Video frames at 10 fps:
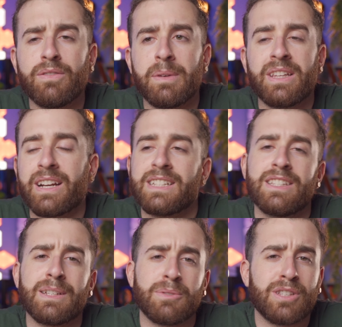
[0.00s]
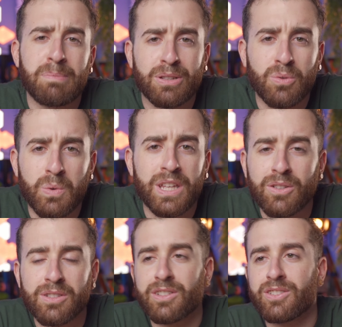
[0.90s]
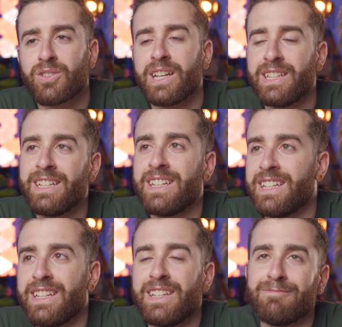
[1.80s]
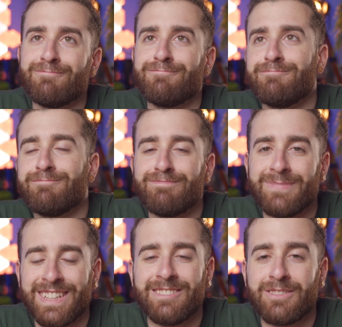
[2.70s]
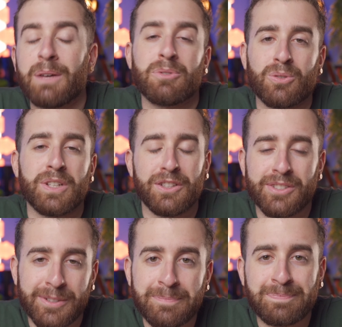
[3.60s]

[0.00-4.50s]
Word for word: Ovviamente ragazzi siamo sempre su Windows, cioè mm, siamo su Windows.